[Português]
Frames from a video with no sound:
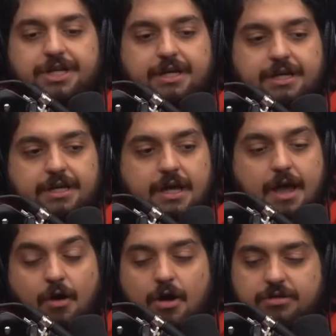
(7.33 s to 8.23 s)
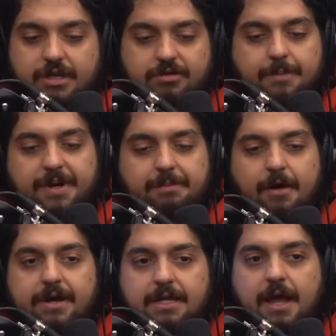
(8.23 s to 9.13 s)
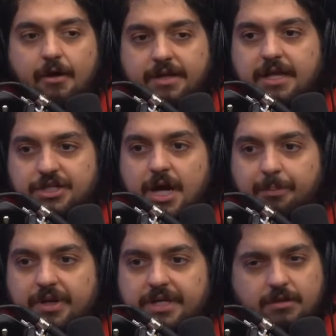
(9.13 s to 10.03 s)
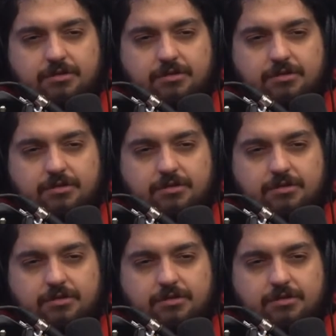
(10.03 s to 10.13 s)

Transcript: que. Eu, eu, eu sempre meio que. Te, eu entendi a polícia,